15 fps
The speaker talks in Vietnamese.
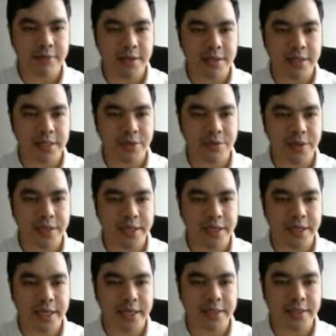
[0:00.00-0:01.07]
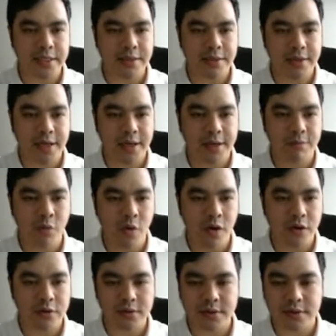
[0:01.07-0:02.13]
mà thế khuyến nghị các anh chị uh,
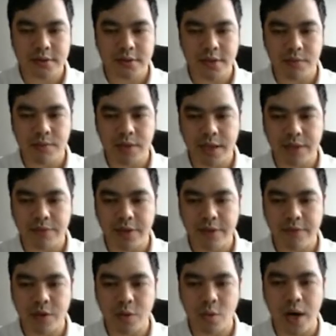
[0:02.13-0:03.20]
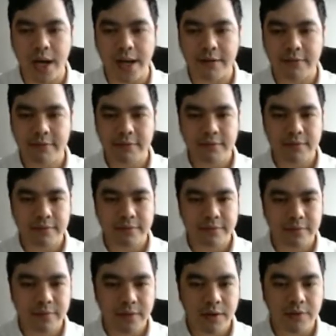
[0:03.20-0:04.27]
mua trong những cái phiên vừa qua
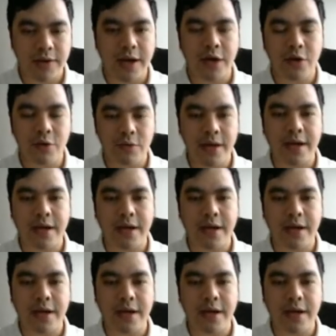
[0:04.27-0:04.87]
và cũng